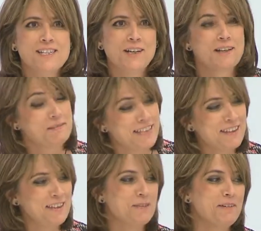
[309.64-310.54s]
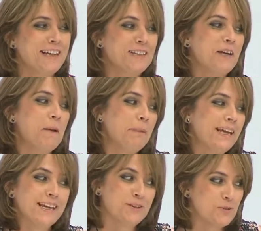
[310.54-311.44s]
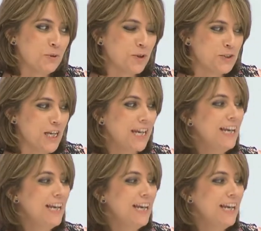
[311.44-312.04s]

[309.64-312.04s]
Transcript: está diciendo Fernando que explique que no es un coche,